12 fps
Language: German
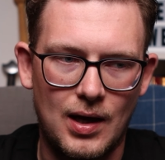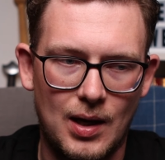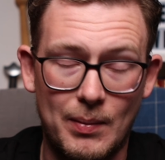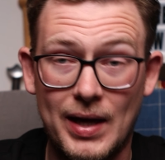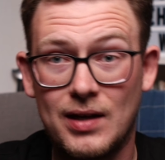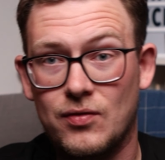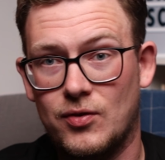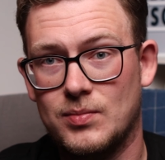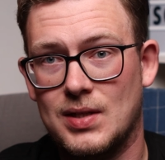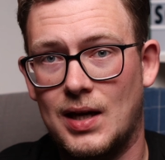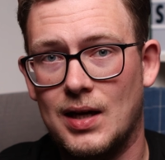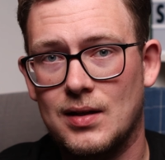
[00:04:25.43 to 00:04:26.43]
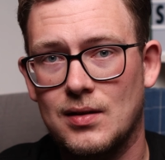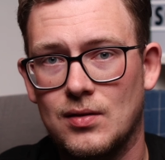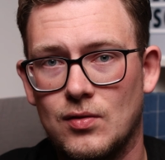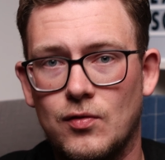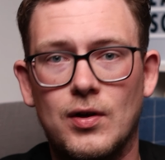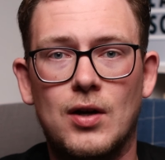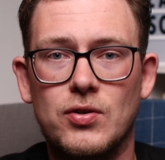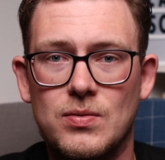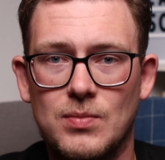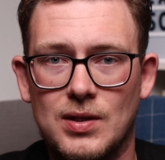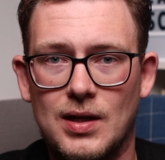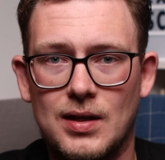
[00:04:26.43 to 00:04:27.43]
Am Ende vom Tag, von
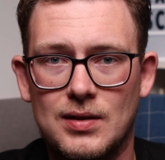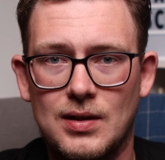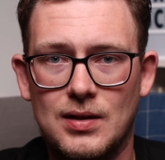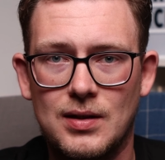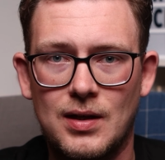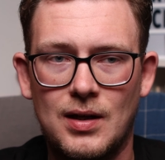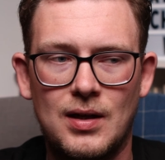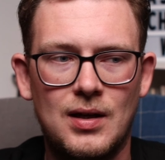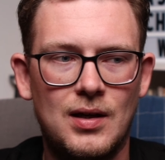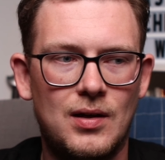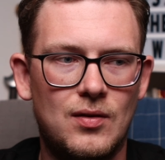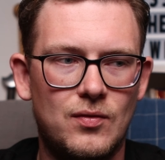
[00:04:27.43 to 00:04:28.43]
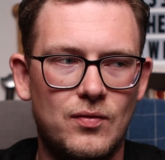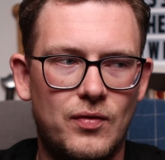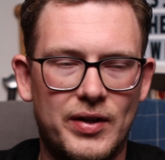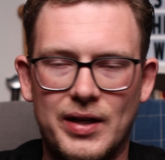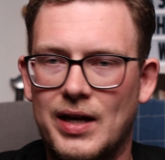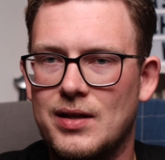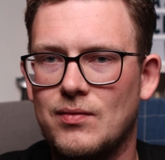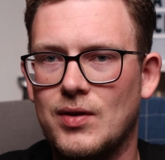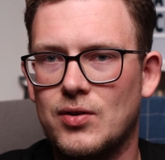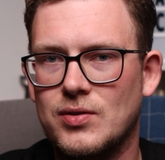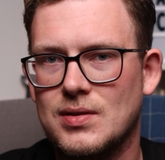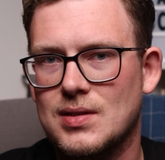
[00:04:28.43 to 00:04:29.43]
außen betrachtet, verkleiden
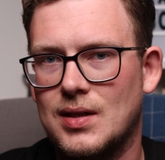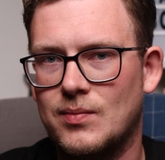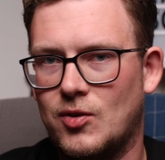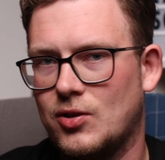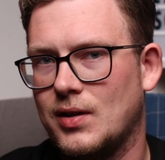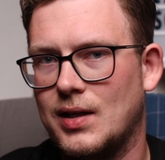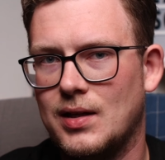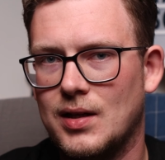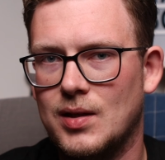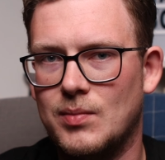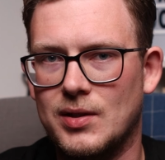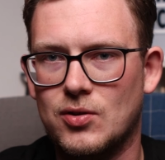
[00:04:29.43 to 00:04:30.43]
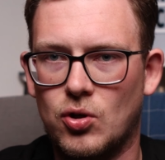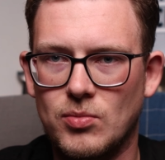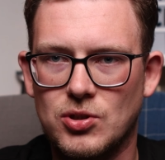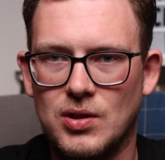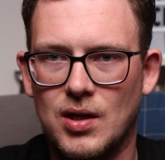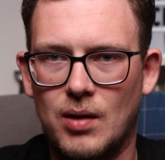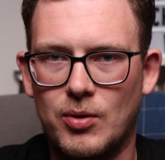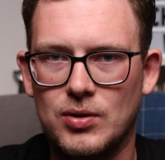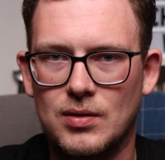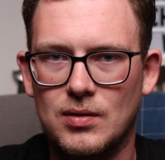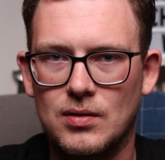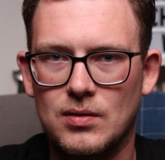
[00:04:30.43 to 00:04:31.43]
wir uns am Wochenende immer in komischen
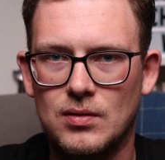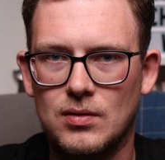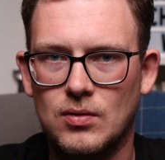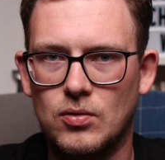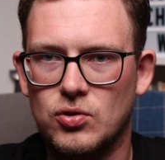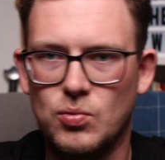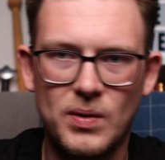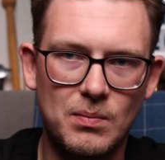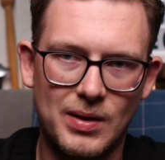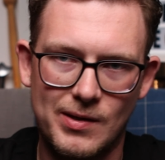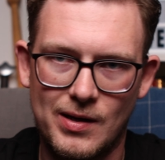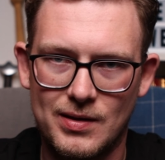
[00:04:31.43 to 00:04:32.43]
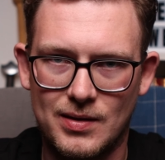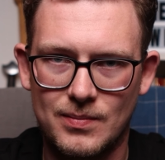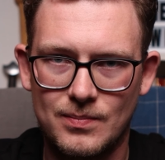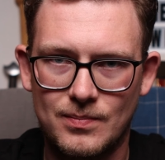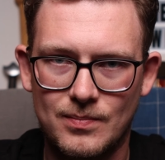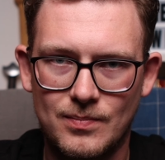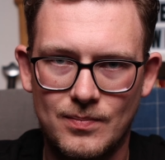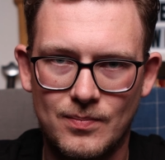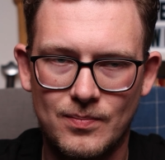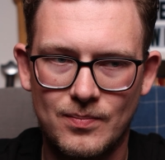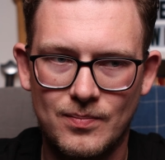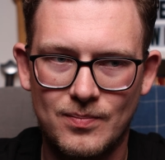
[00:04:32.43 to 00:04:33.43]
Klamotten und spielen Mittelalter.
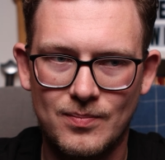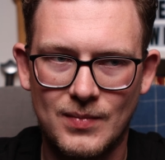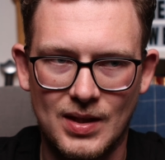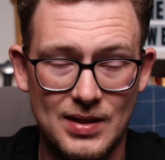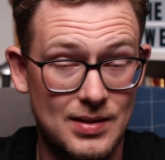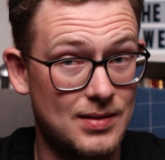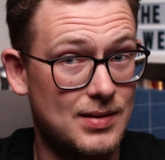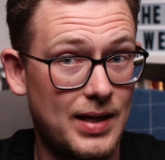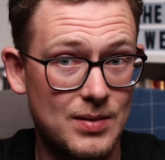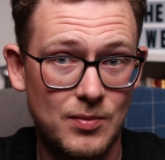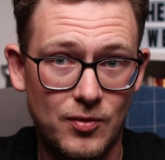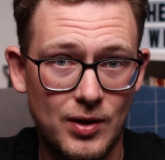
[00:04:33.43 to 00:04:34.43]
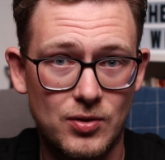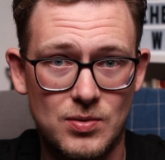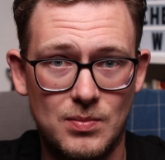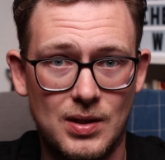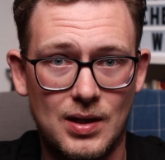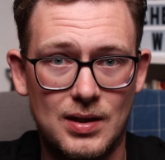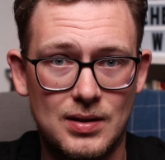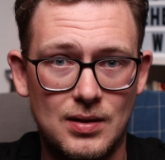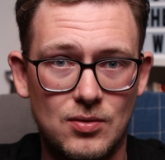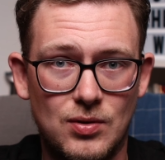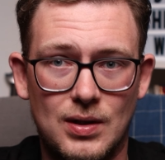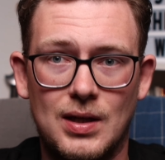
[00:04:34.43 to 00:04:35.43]
Das ist es erstmal von außen
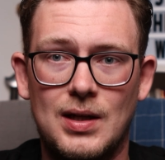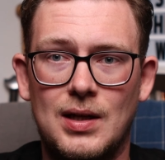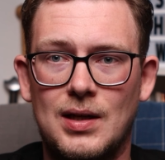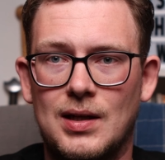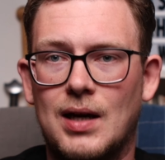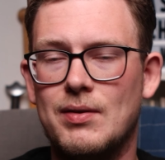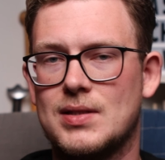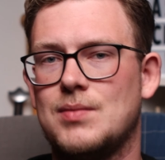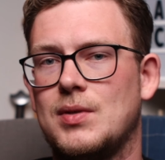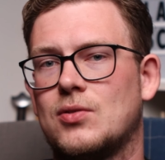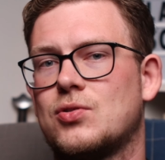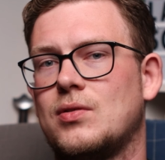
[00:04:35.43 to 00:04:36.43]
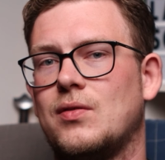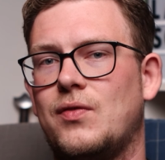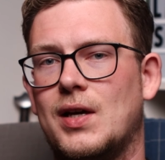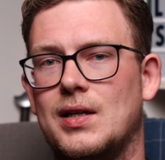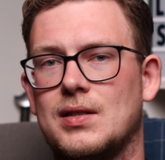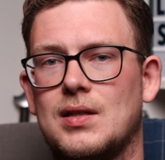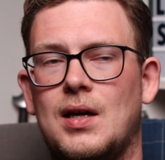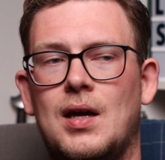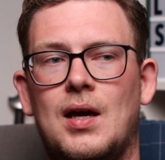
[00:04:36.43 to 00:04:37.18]
betrachtet. Und da wird es nämlich auch schon gefährlich.